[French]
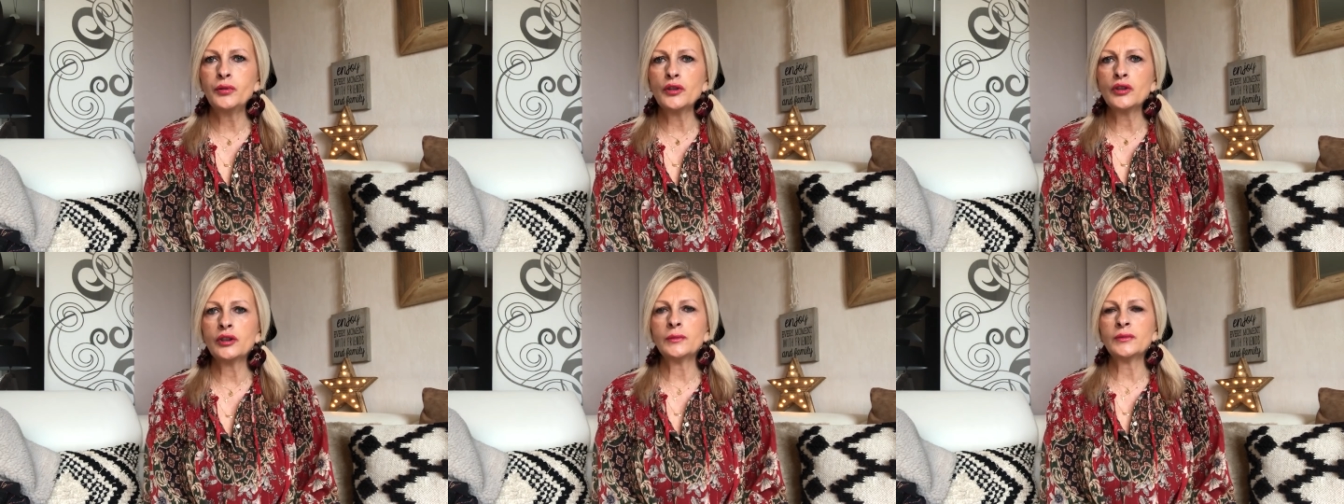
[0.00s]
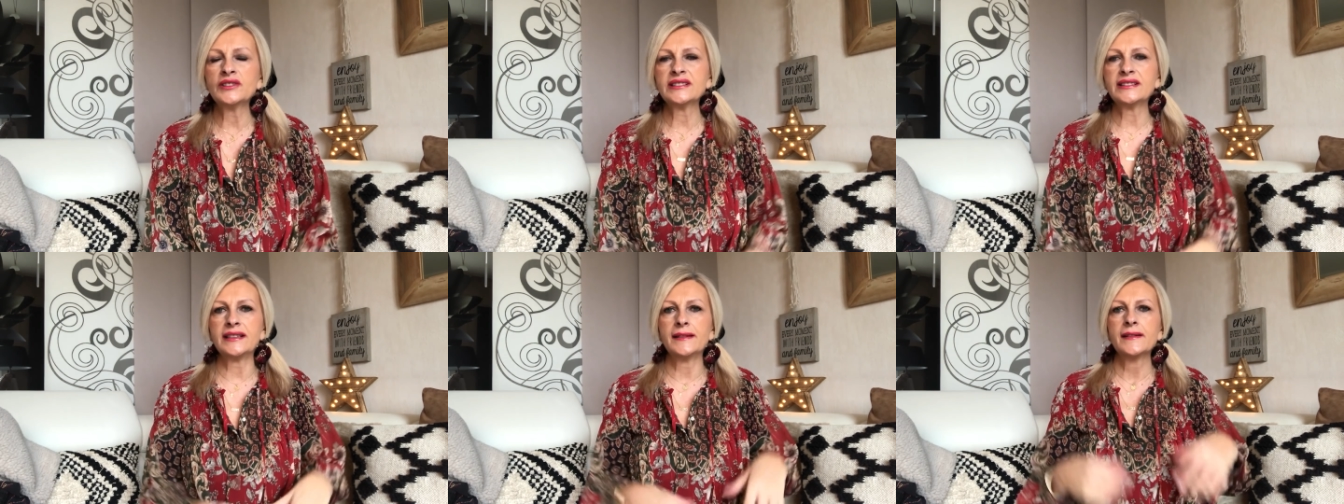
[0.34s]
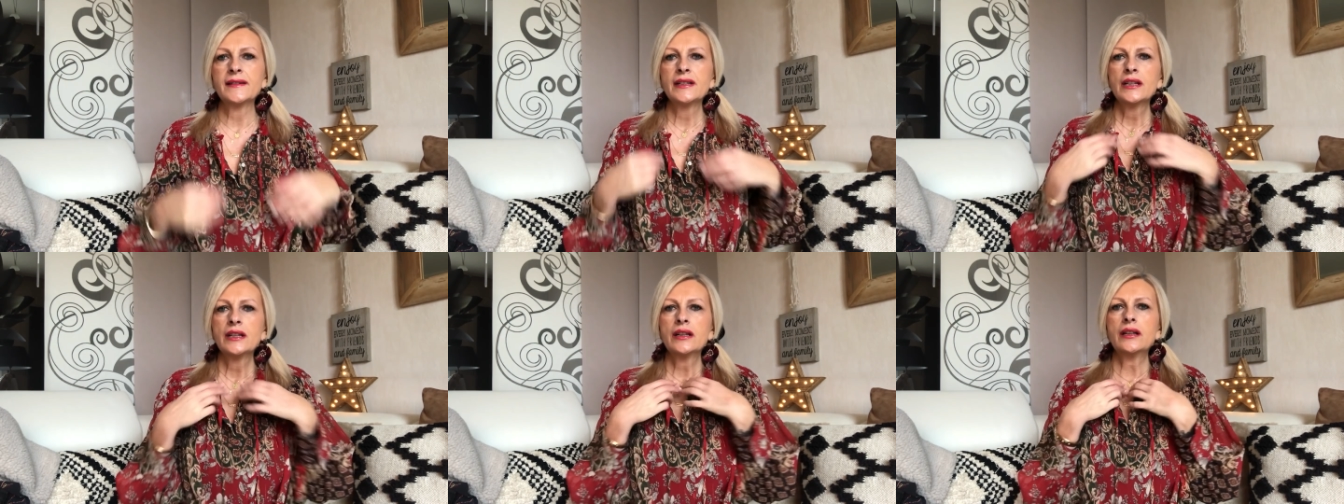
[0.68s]
pour commencer,
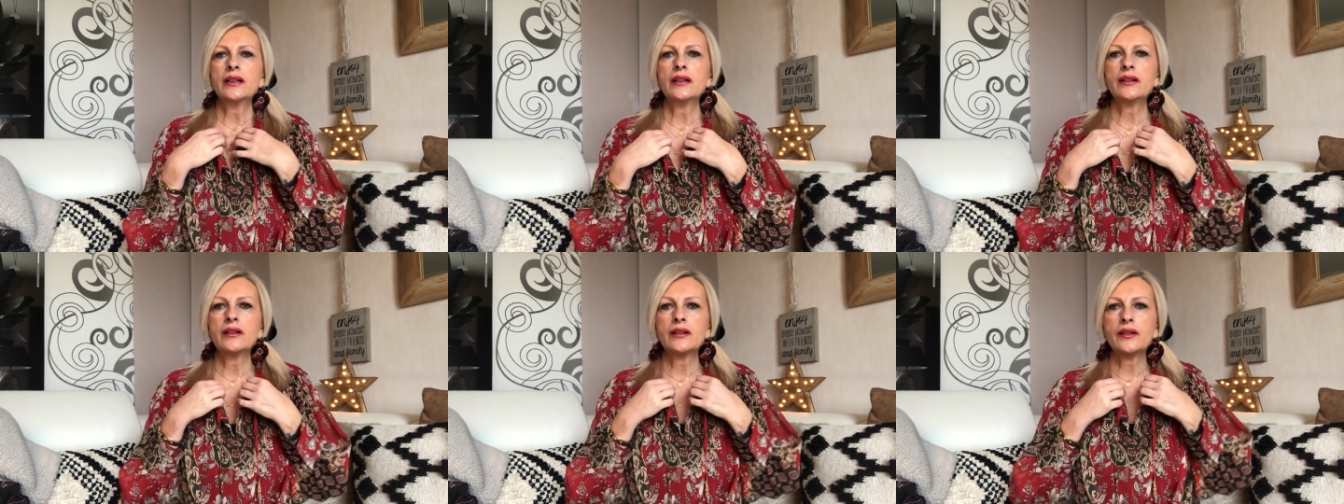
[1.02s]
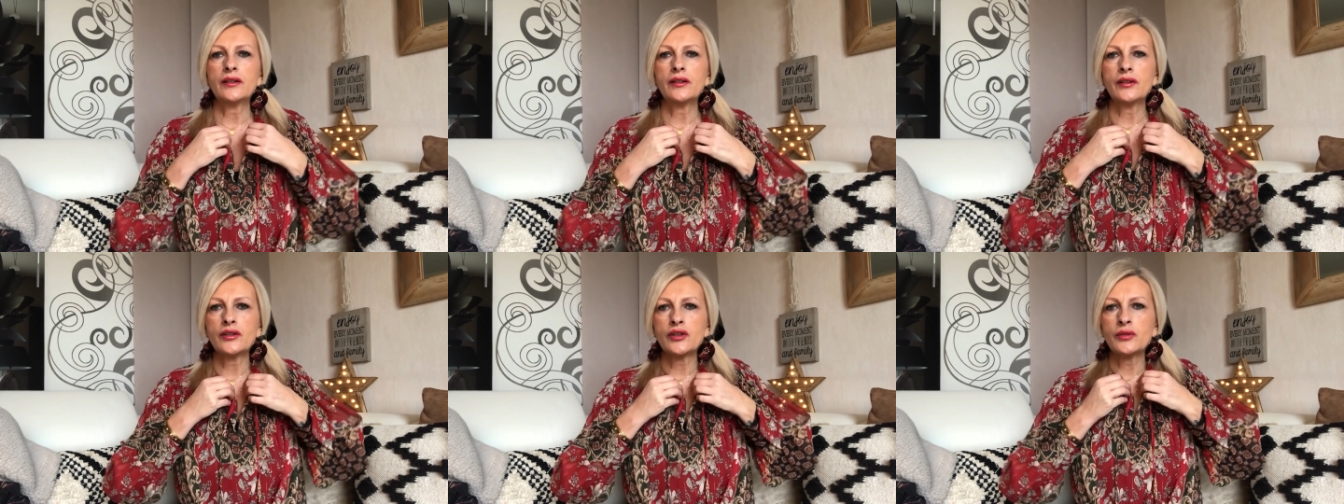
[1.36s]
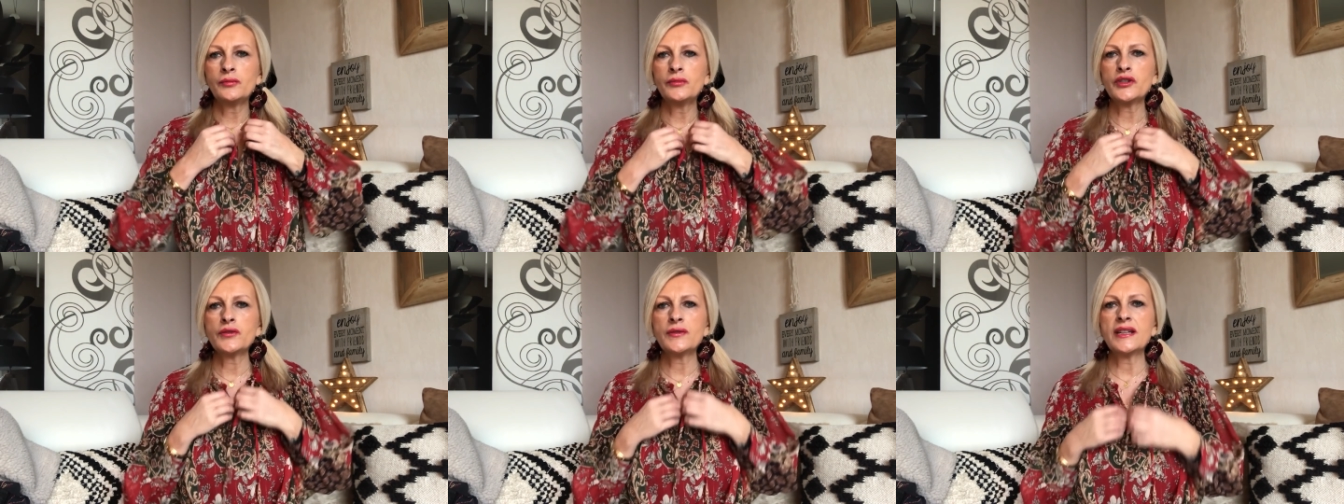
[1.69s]
euh, je
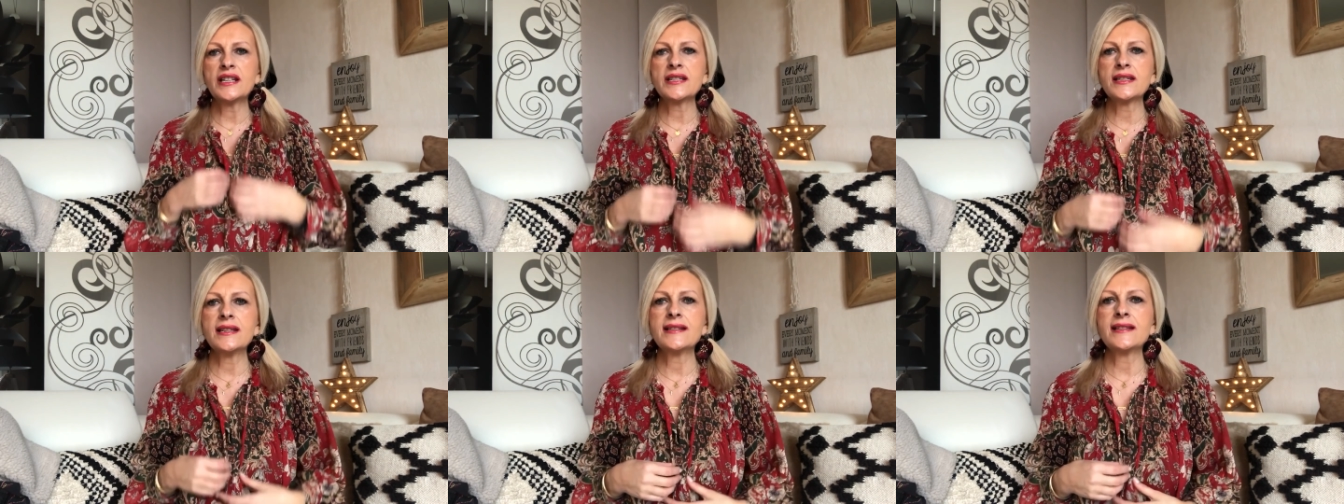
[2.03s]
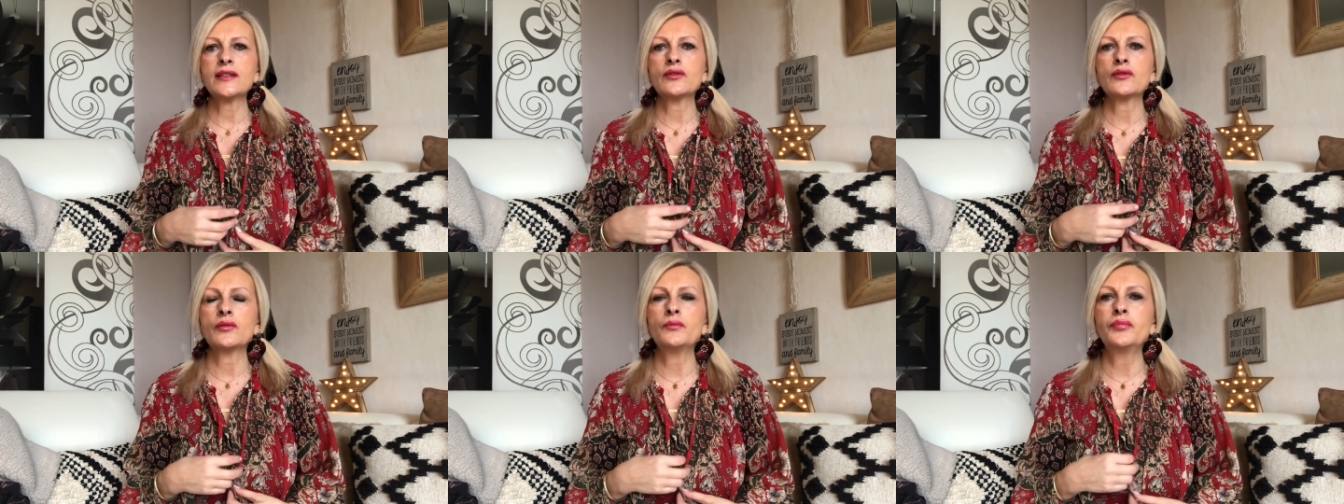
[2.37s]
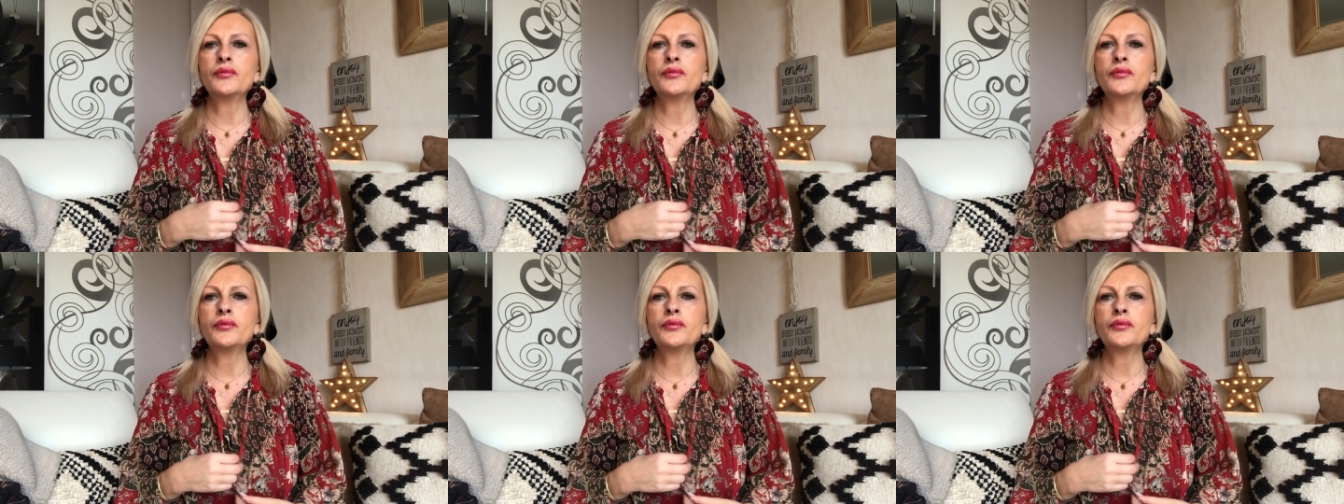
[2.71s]
me suis acheté cette